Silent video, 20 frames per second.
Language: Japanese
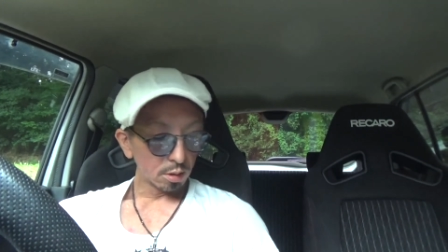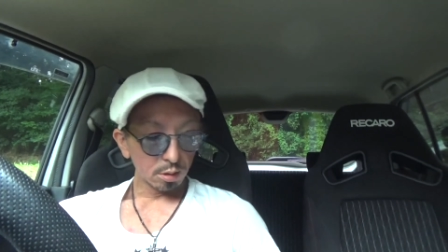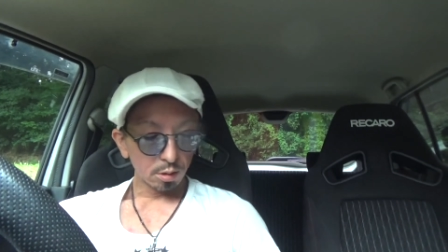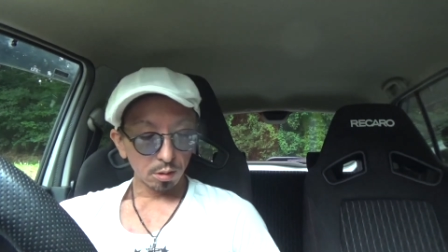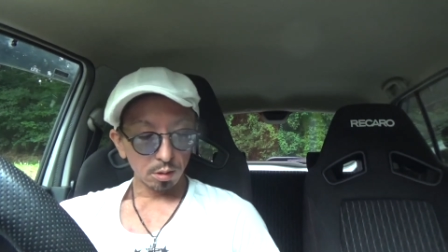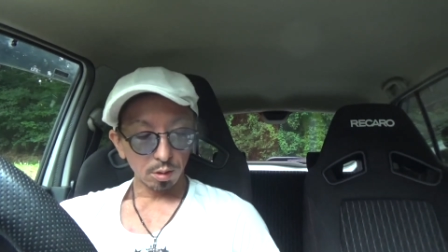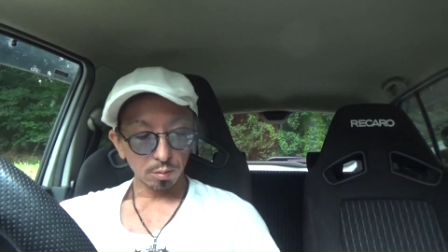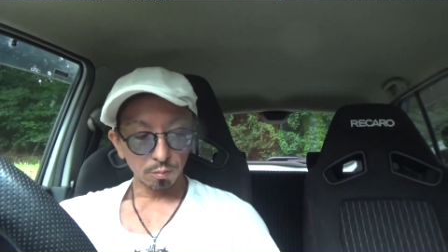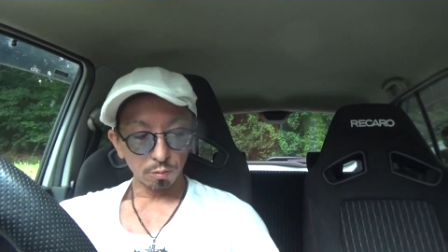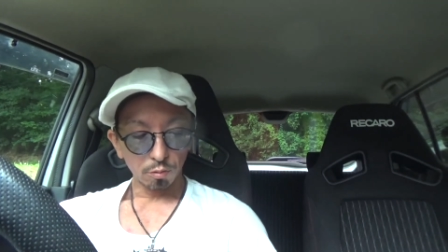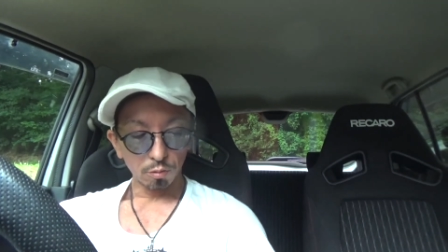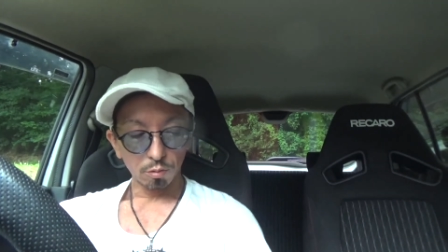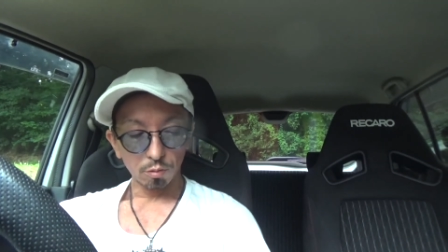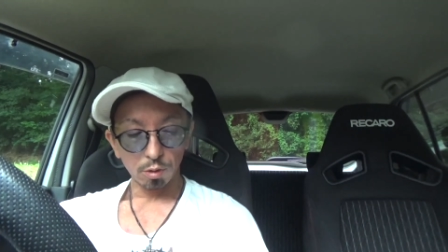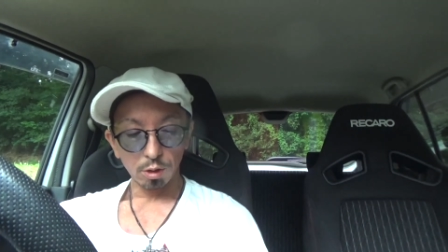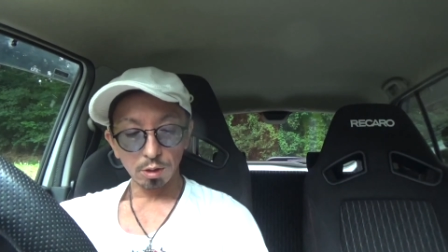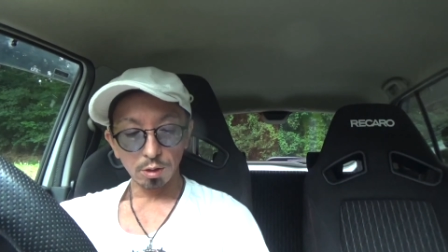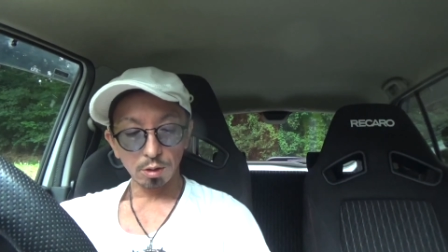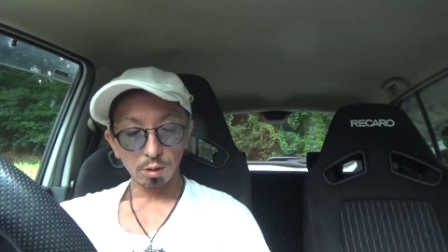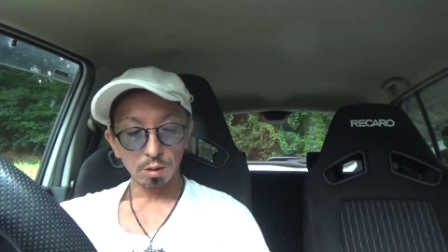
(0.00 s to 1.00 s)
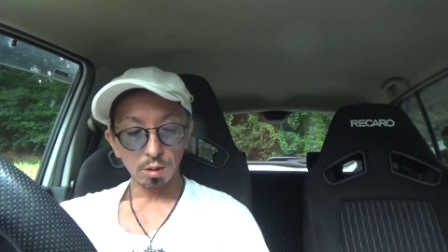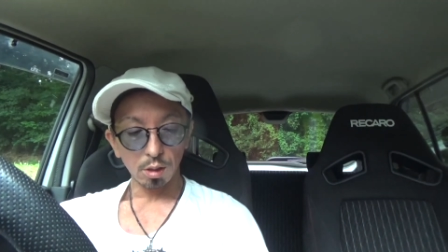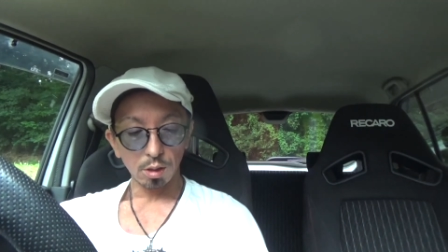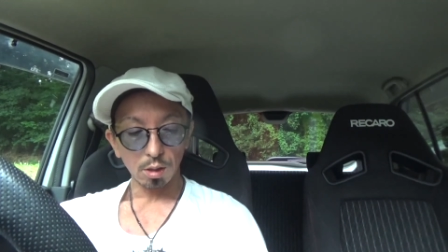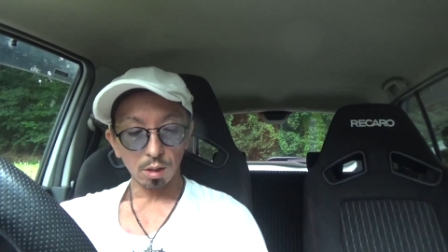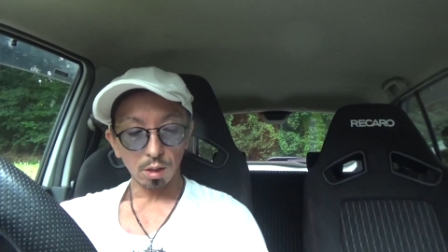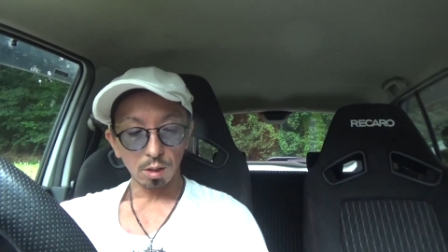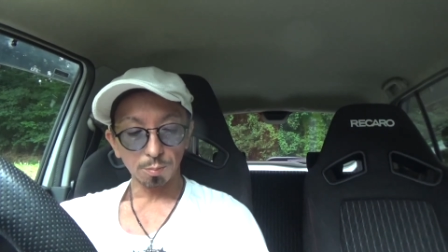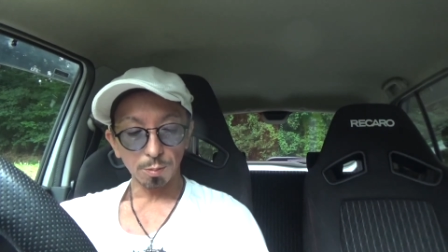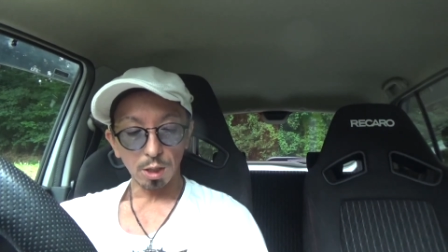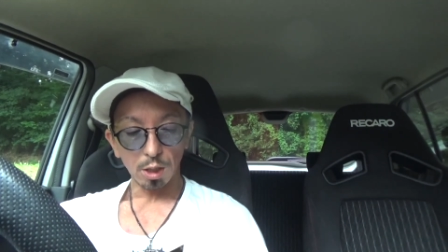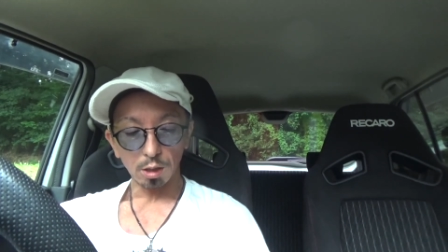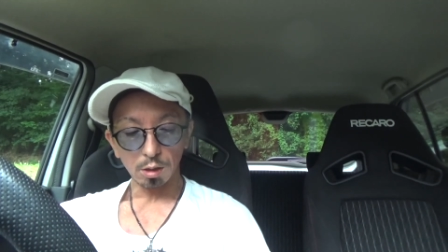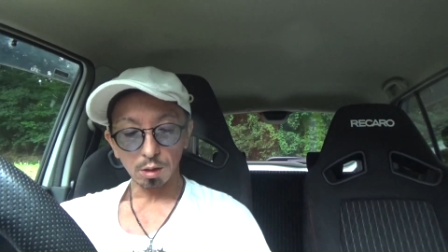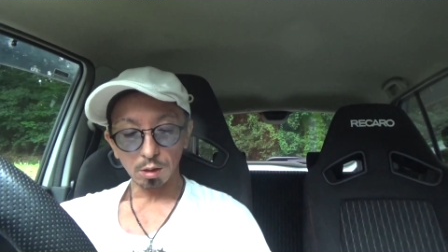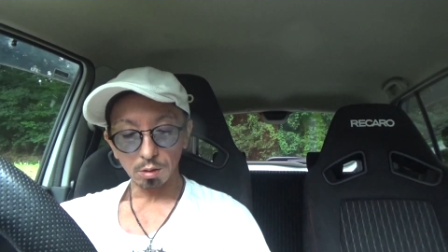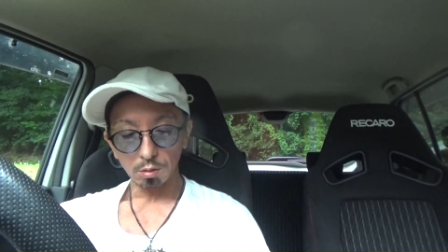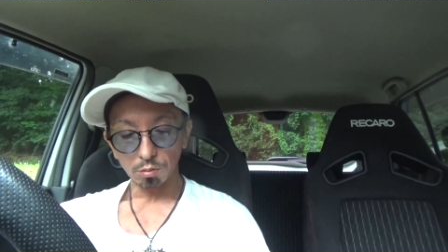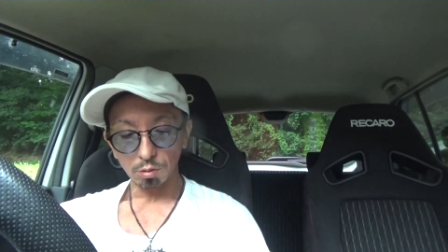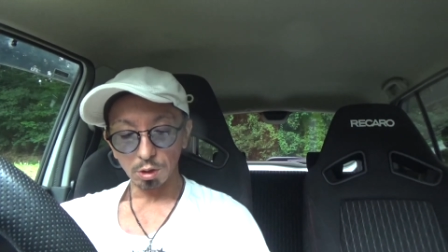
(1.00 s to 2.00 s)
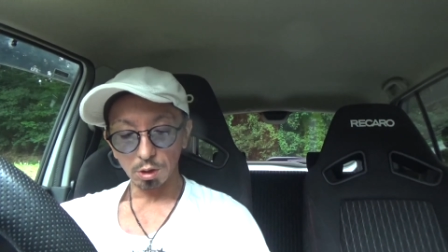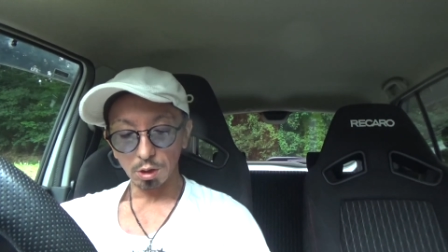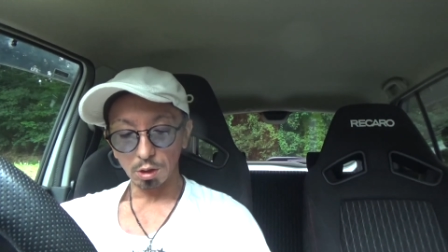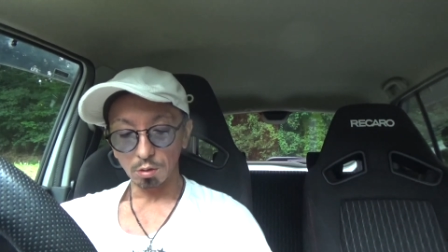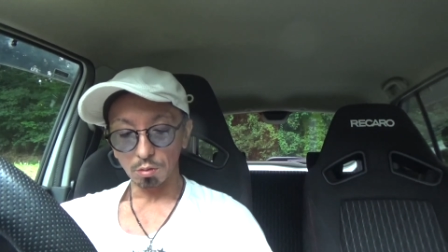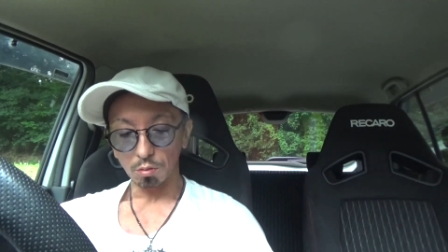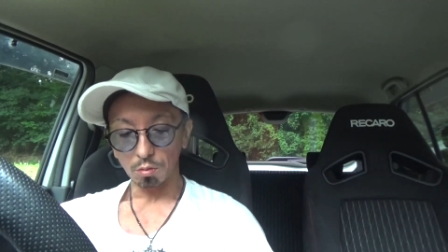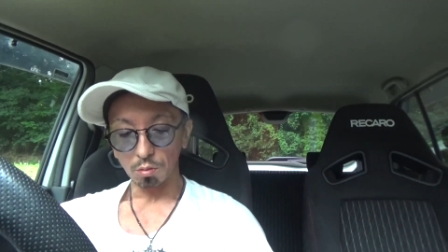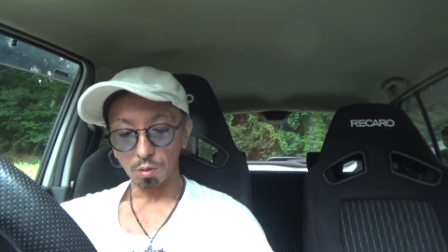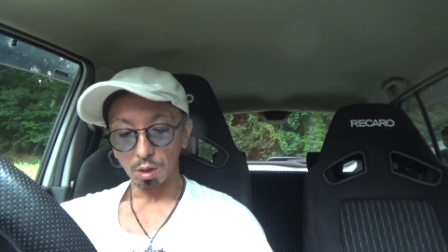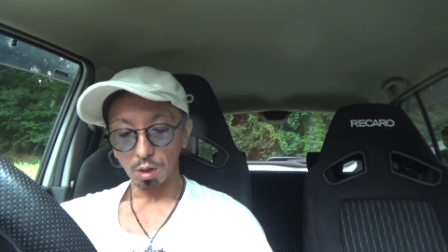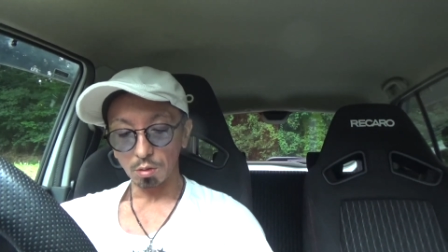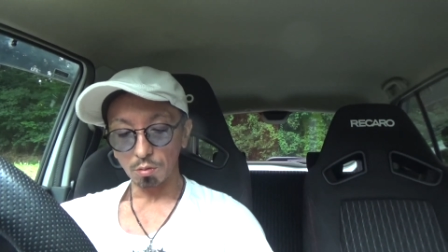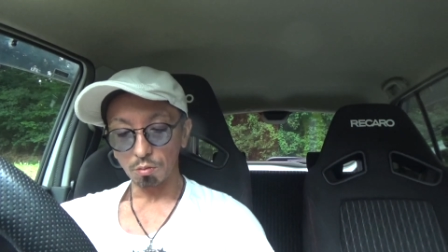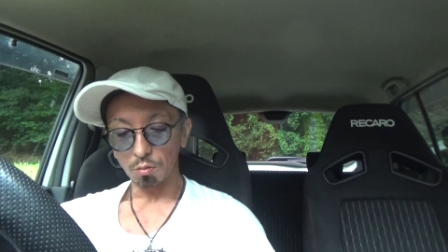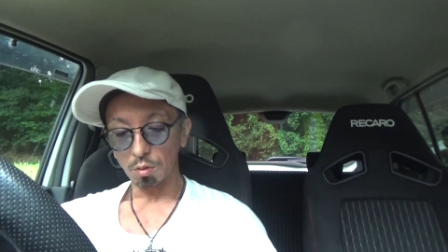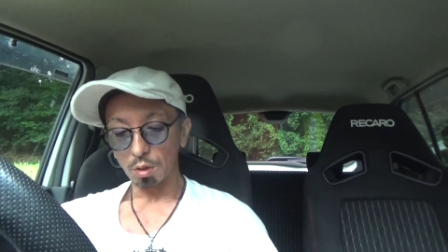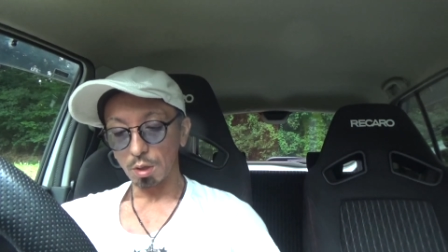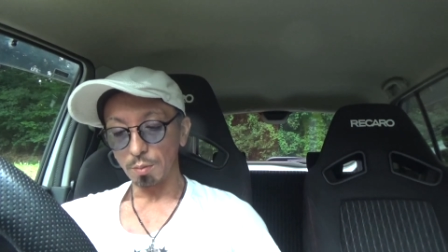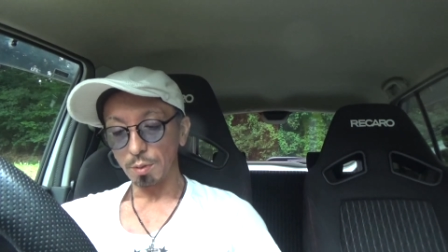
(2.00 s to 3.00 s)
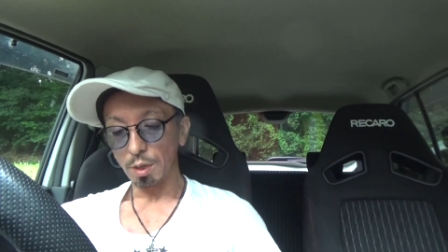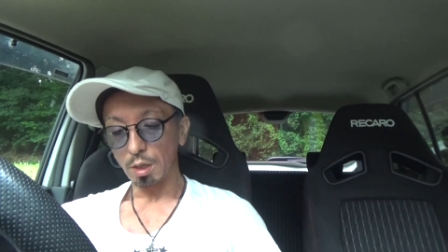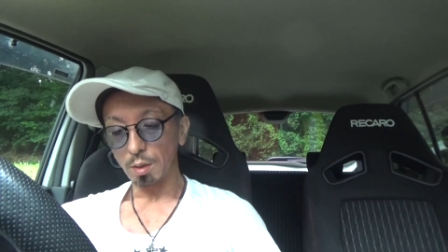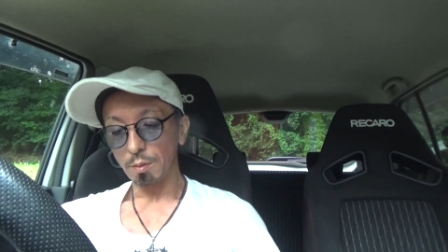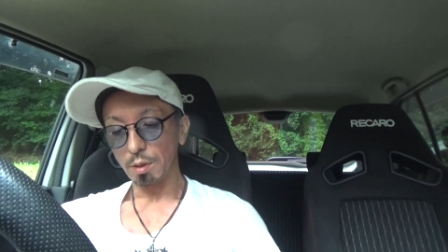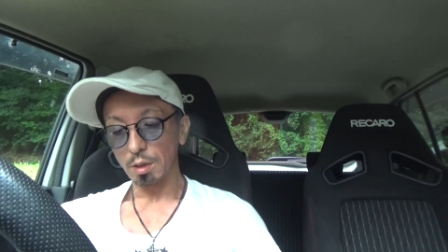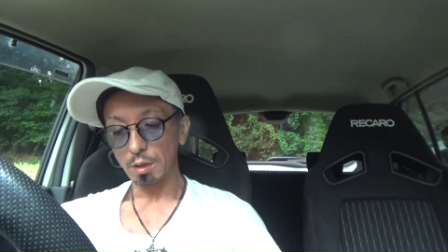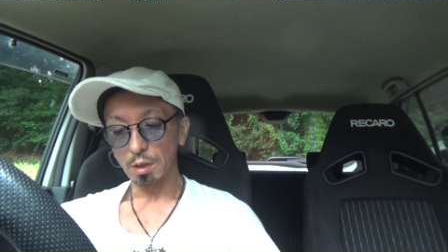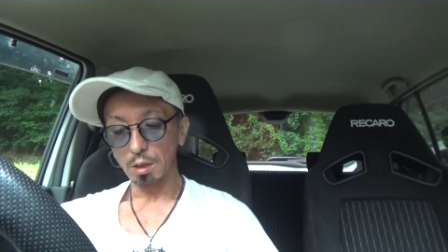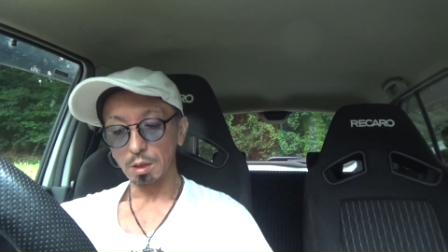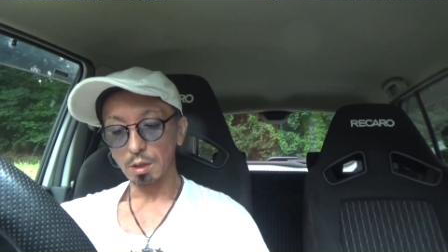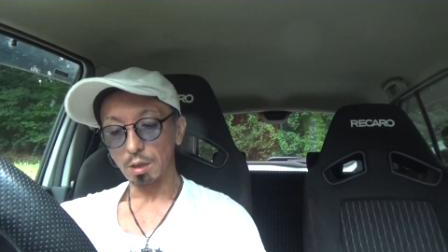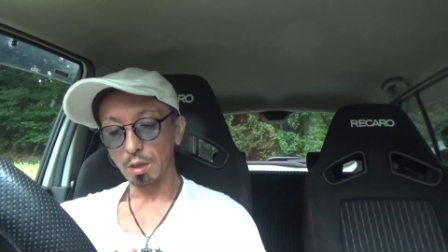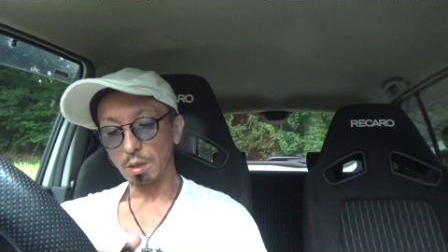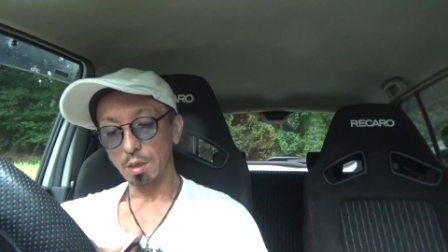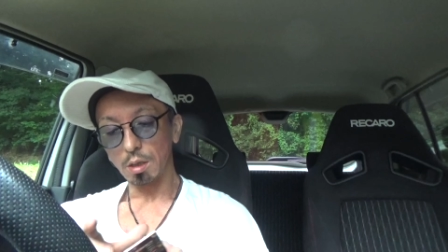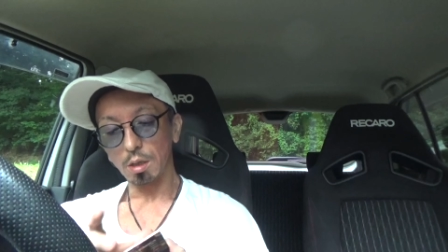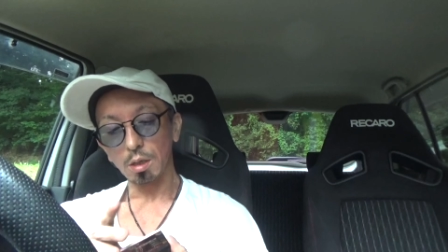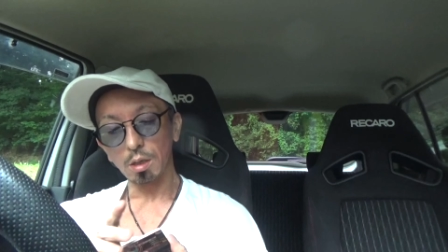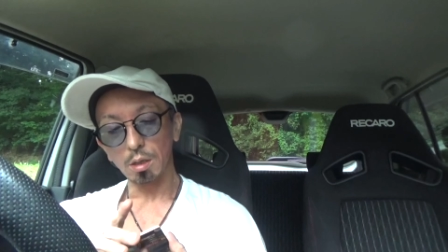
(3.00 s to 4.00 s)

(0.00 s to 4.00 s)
じゃあもういいっすね。あ、まあ当たってほしいけど、親子カメハメハ的な。はい。